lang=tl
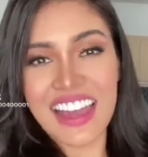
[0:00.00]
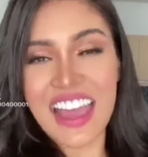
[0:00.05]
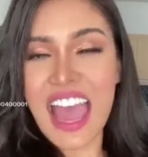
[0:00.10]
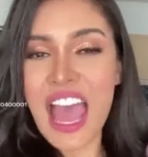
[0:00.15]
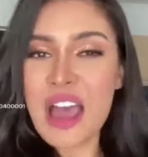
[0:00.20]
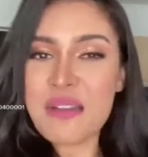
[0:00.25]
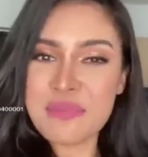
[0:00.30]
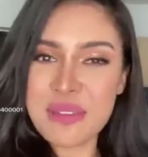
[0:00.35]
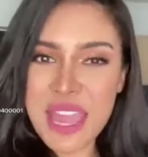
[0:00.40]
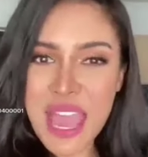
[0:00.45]

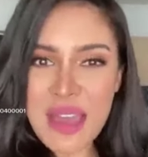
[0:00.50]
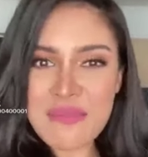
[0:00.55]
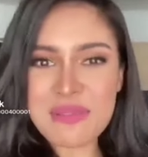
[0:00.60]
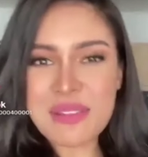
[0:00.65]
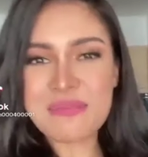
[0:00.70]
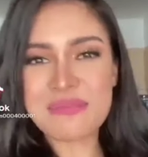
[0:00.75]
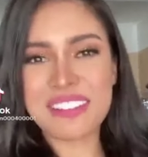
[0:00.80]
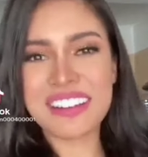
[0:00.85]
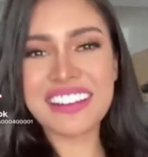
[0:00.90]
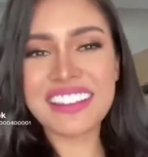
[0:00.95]
Happy,
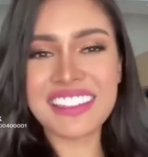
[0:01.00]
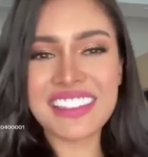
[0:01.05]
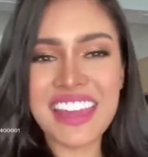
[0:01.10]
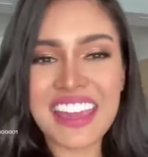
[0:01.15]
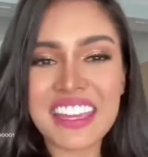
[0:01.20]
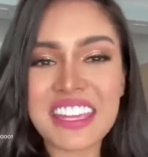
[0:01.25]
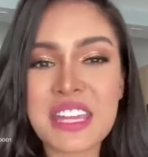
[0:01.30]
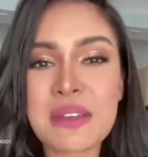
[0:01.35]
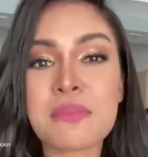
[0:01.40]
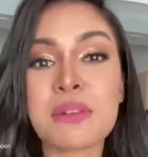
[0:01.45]
happy
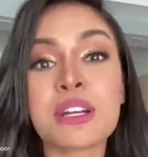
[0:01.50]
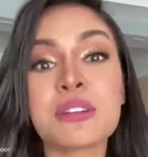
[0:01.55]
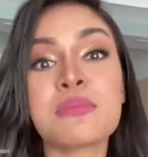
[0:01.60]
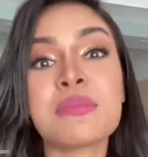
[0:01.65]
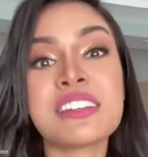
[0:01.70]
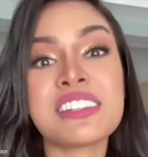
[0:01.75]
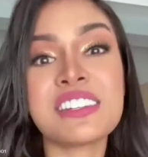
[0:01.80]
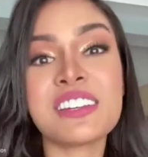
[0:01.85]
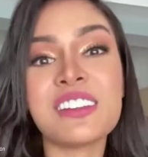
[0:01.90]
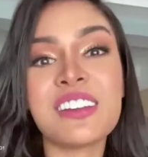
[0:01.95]
birthday, Kimbert
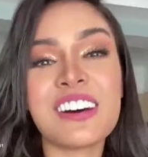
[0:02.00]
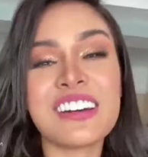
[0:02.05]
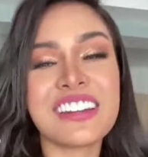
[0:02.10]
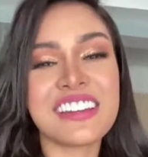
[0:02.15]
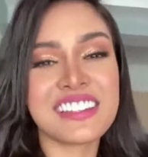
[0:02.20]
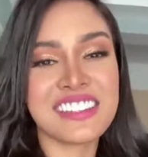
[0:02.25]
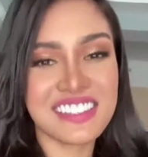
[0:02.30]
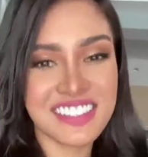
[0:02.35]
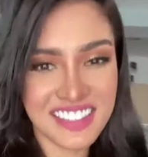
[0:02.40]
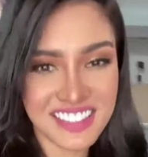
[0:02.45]

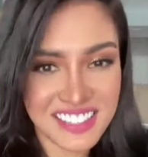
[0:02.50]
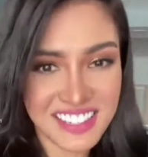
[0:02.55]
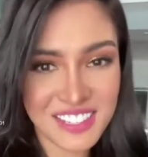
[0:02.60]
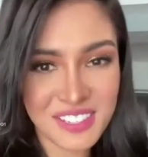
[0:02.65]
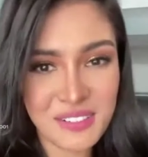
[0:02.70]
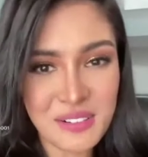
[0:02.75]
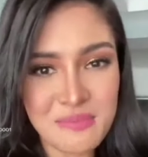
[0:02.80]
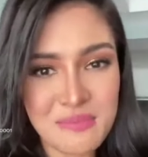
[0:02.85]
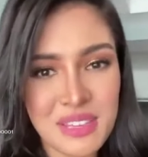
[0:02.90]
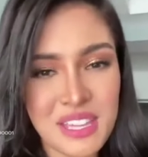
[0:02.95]
Macelonas! This
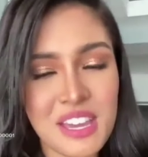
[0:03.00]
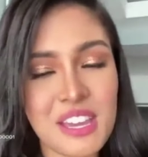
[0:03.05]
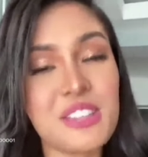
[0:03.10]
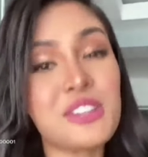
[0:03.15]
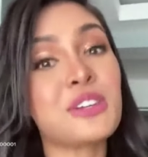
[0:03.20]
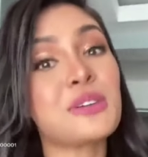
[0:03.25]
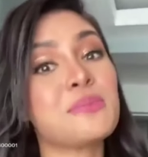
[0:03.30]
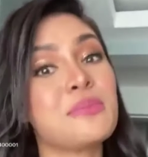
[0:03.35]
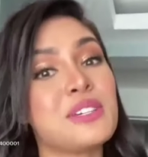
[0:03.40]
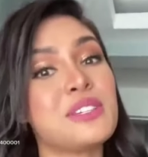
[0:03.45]
is Rubia,
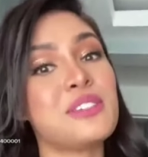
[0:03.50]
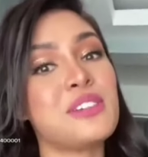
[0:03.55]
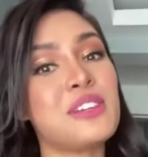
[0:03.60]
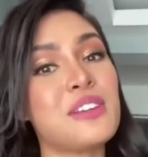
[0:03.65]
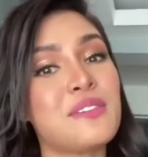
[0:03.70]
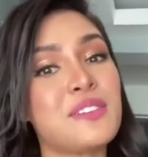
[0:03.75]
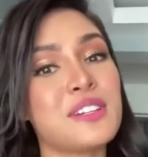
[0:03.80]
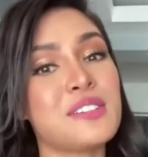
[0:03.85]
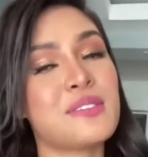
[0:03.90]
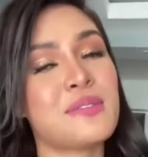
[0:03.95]
your Miss
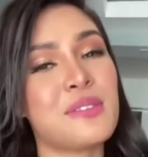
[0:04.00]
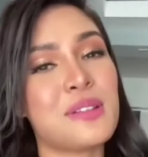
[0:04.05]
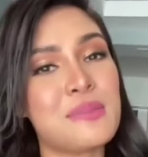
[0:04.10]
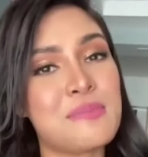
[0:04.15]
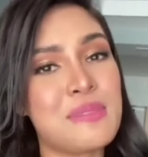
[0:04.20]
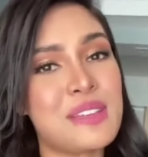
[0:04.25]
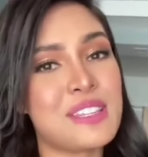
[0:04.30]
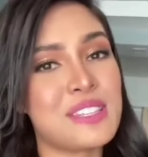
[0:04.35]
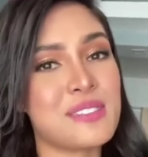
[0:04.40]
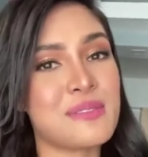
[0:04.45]
Universe
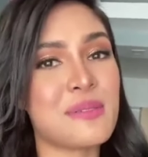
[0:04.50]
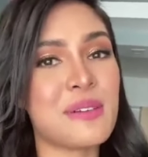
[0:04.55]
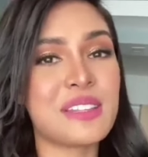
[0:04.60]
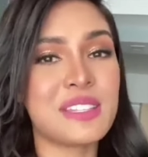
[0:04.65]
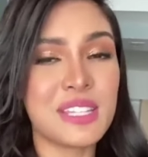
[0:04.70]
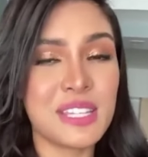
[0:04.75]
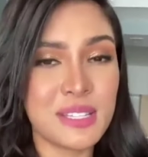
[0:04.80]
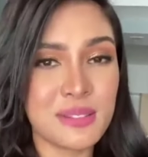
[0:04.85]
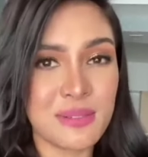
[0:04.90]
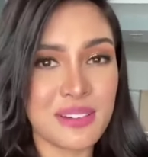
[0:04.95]
Philippines
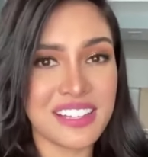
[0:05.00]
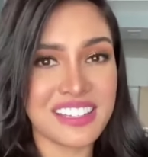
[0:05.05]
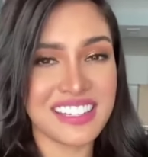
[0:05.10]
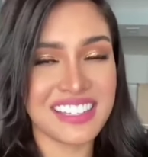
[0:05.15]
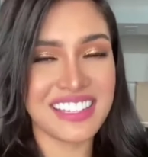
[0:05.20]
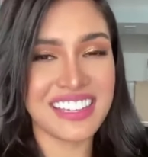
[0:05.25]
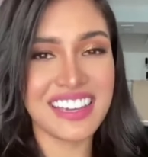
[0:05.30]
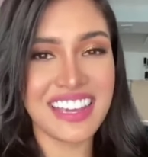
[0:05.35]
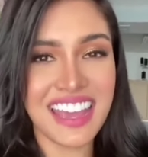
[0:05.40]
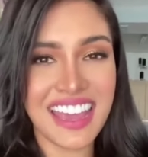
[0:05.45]

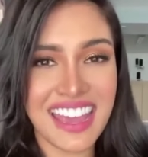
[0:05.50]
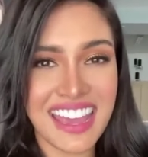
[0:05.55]
2020.